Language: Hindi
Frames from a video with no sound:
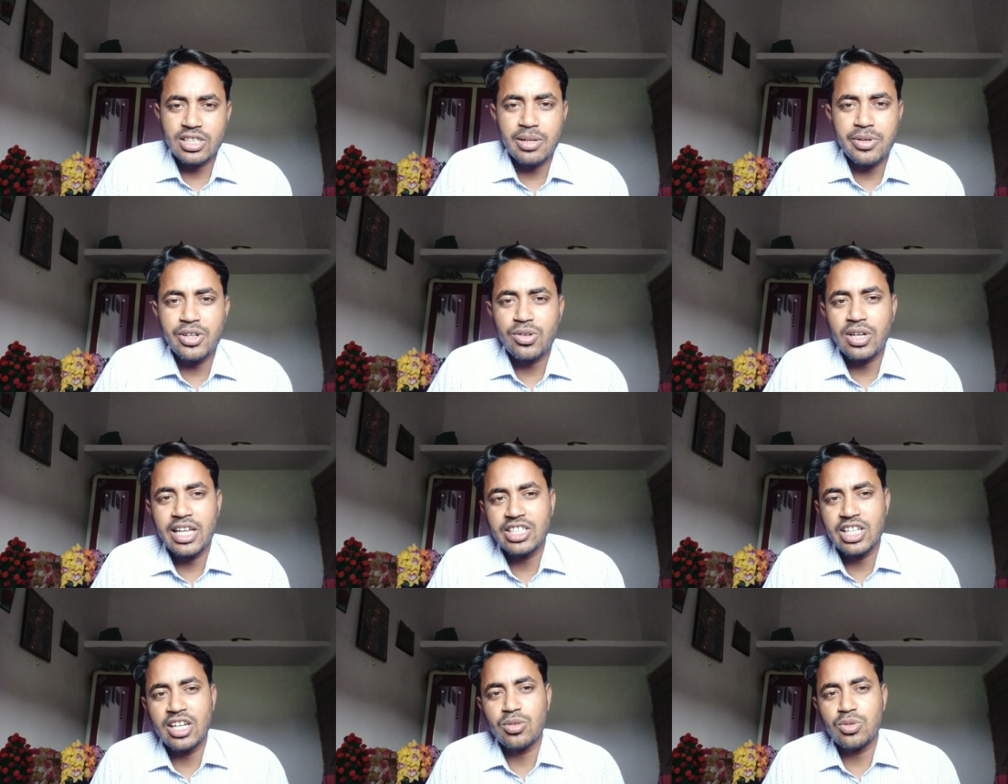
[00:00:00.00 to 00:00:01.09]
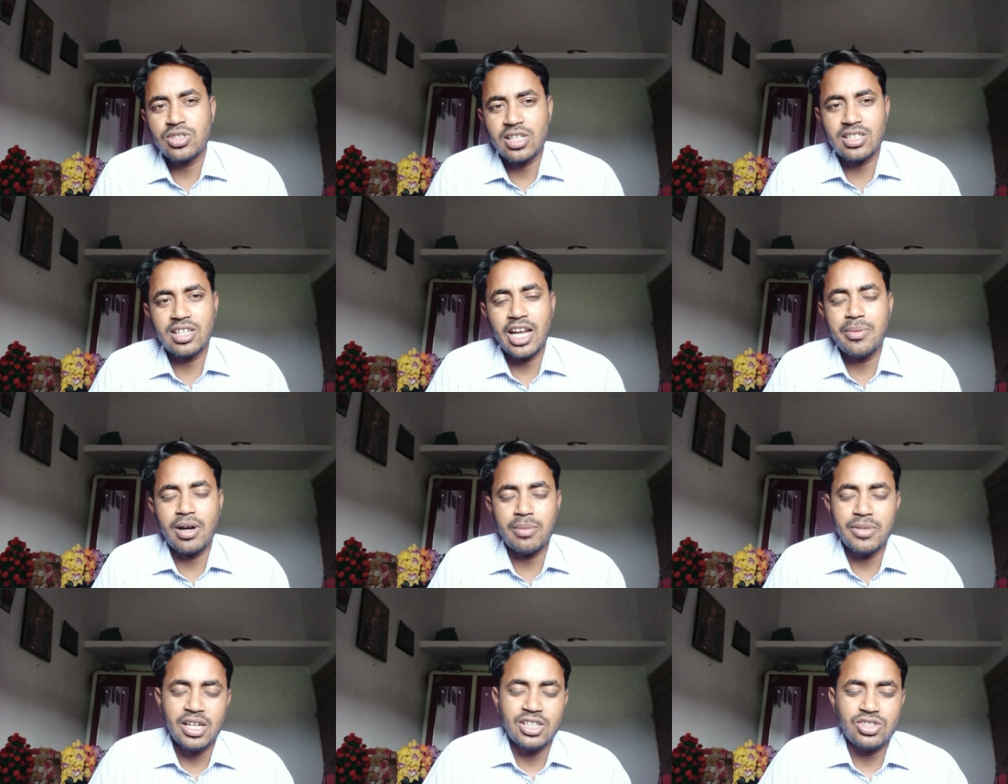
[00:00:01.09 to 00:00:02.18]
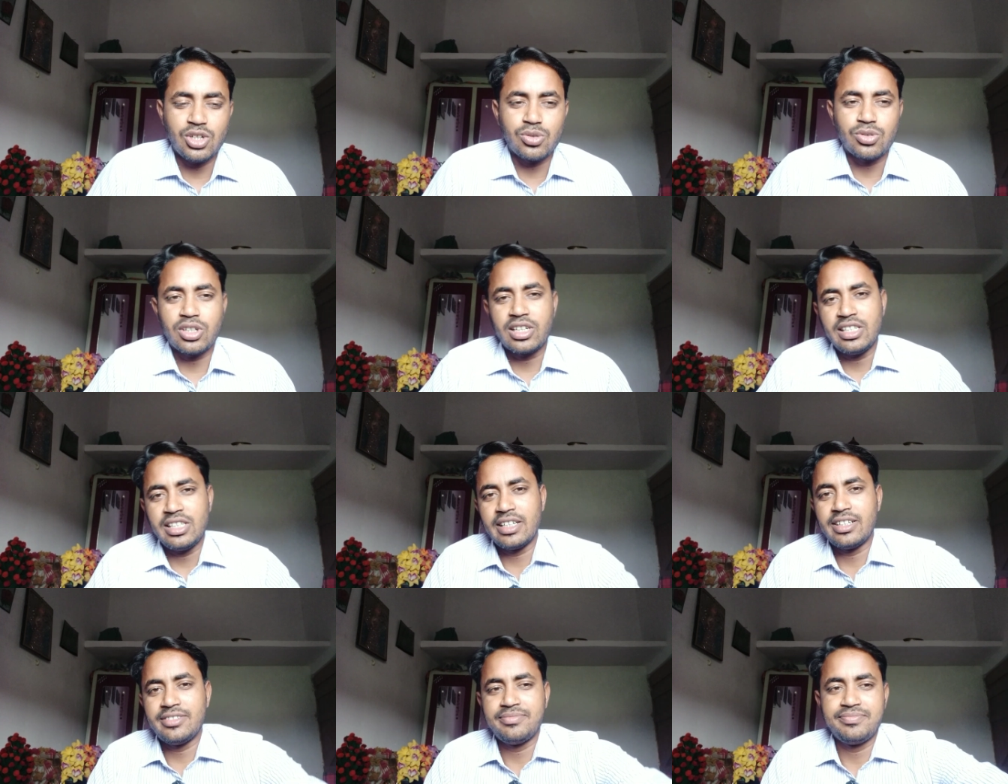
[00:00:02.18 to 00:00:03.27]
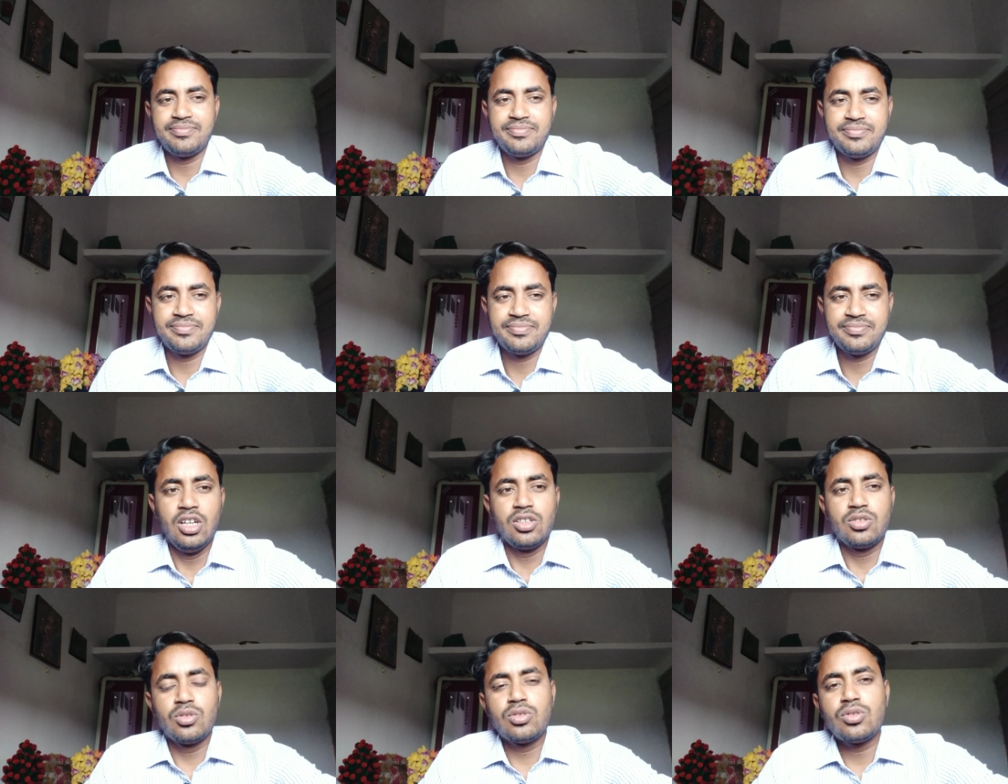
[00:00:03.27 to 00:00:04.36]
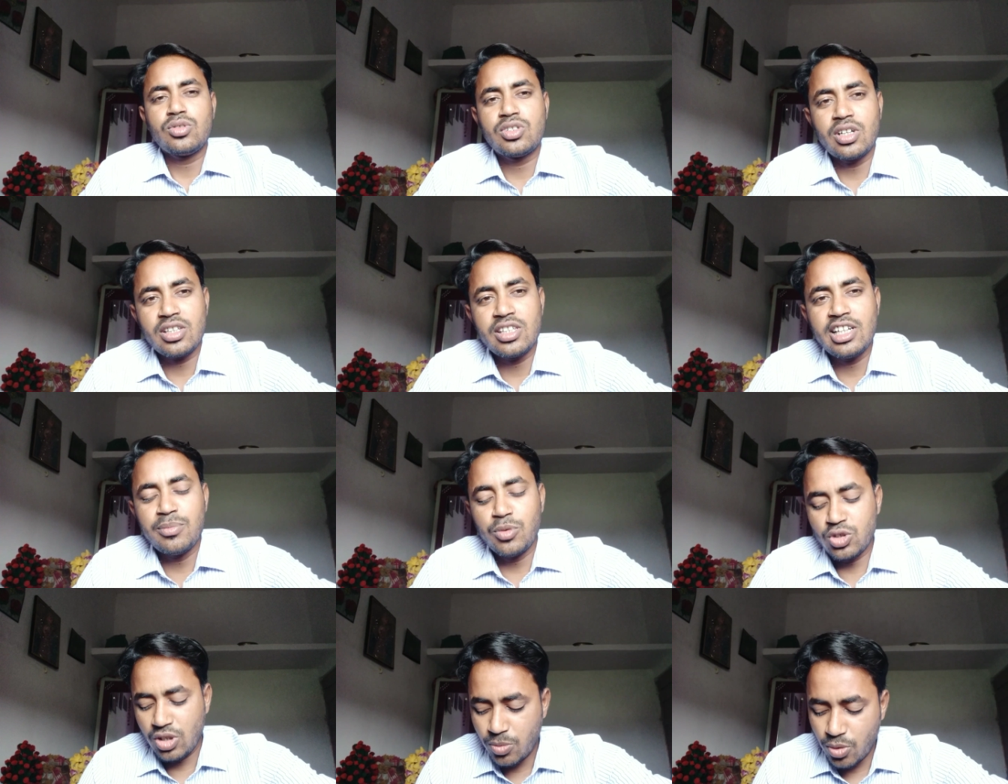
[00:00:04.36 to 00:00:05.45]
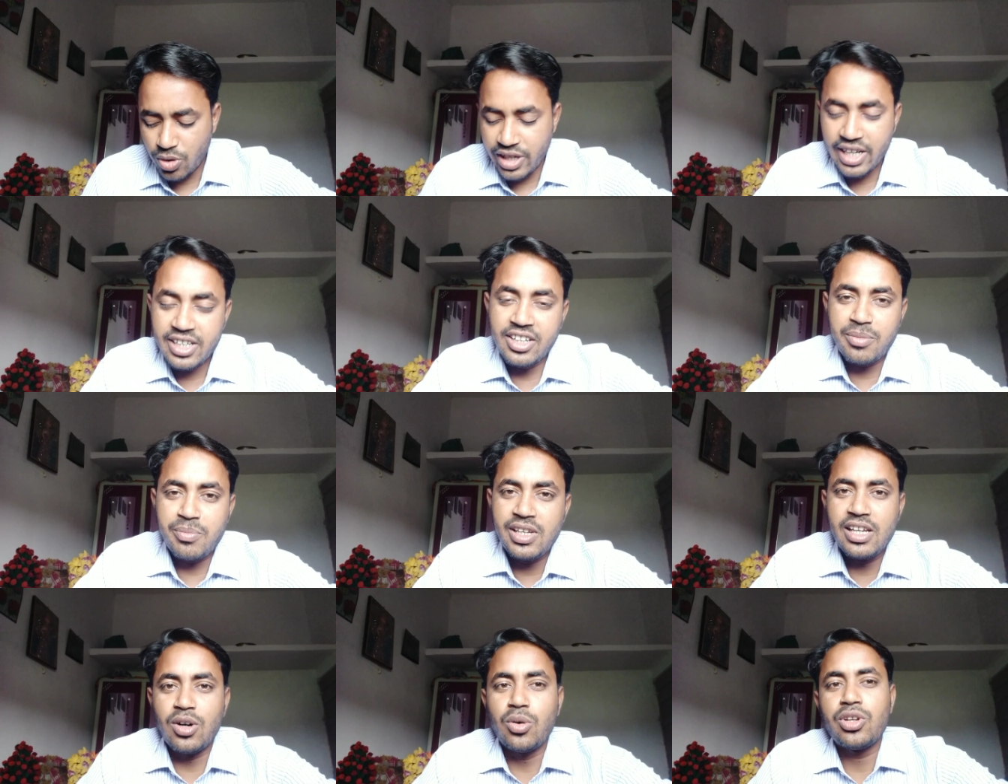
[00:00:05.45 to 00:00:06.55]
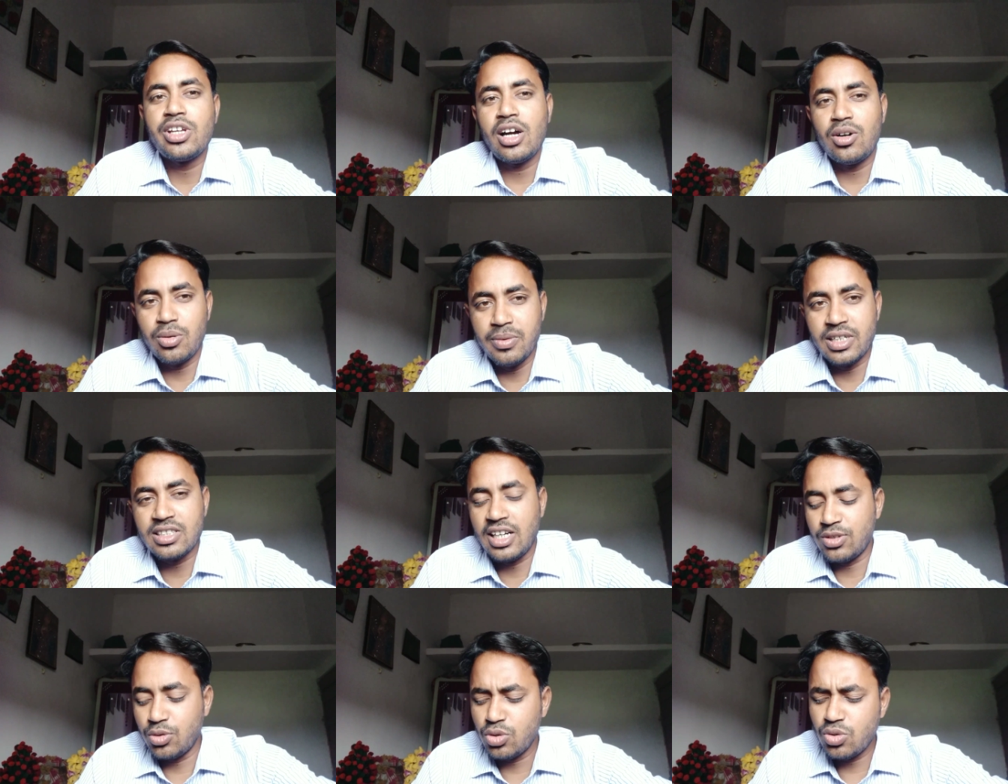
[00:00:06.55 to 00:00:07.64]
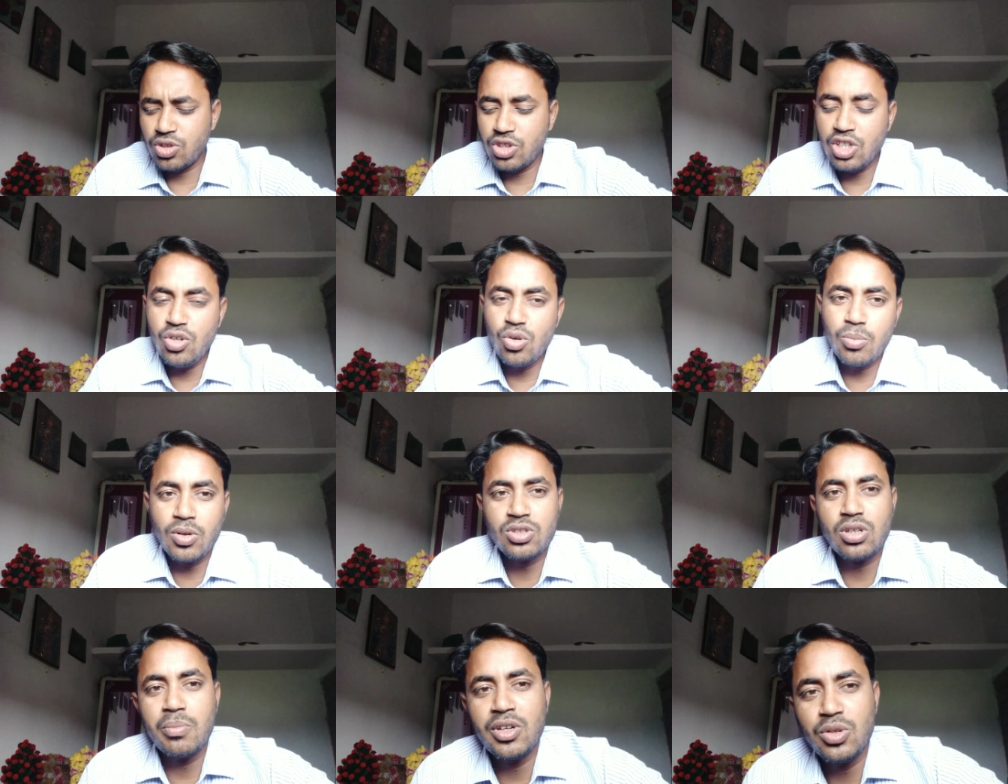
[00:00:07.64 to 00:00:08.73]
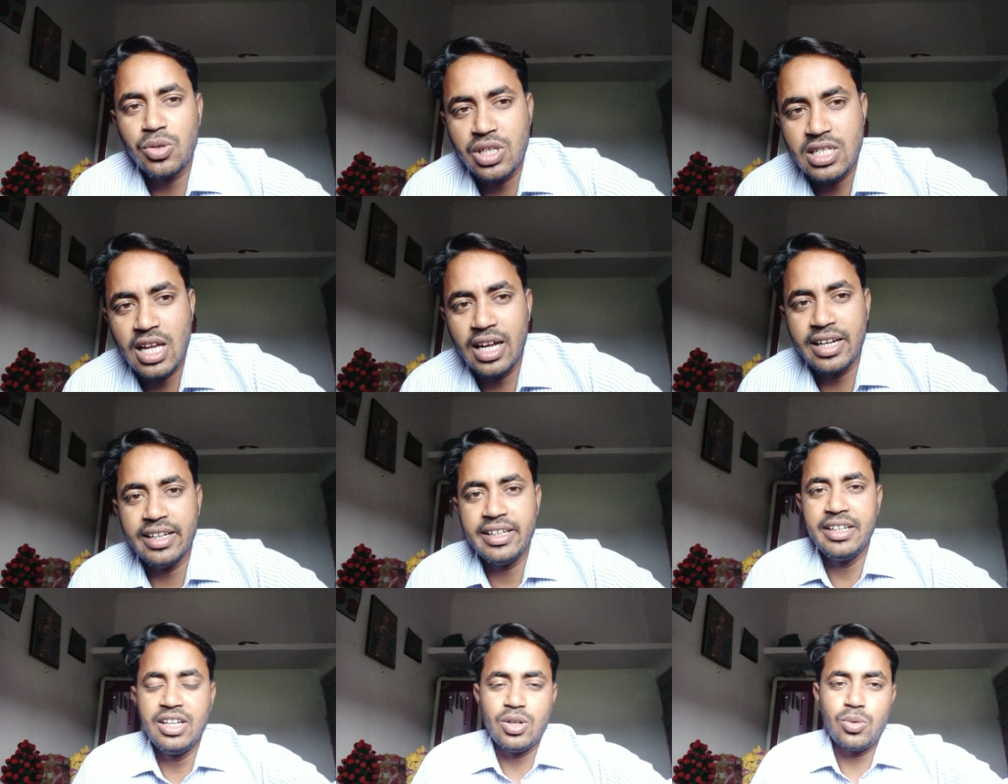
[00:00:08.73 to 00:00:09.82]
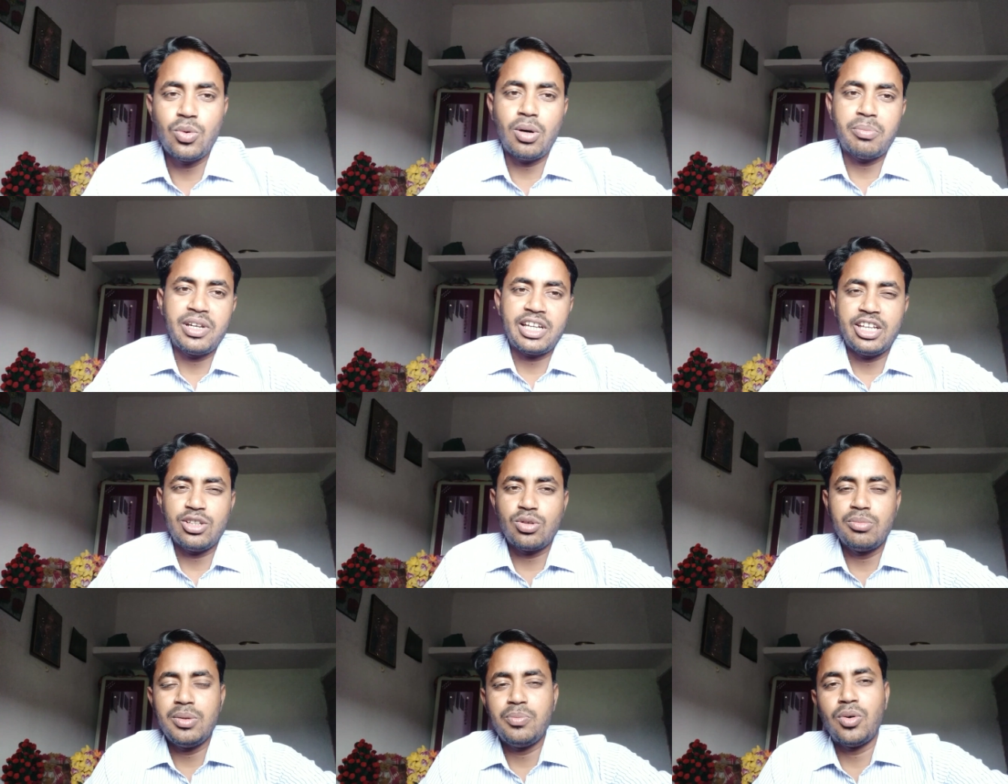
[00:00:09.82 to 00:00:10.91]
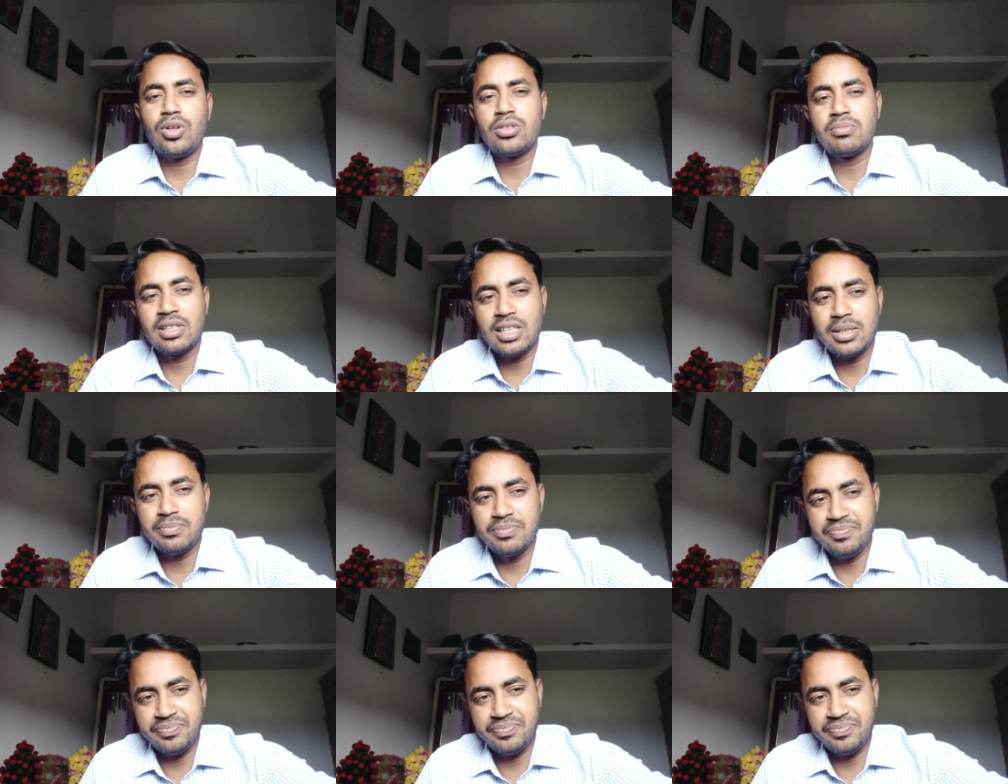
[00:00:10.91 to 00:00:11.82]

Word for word: लगे वीडियो को लाइक चैनल को सब्सक्राइब आप जरूर कर लीजिएगा दोस्तों सर्दी का मौसम हो या गर्मी या हो, या हो बरसात दोस्तों तीनों मौसम में जो किसान है वो अपने खेतों में बहुत मतलब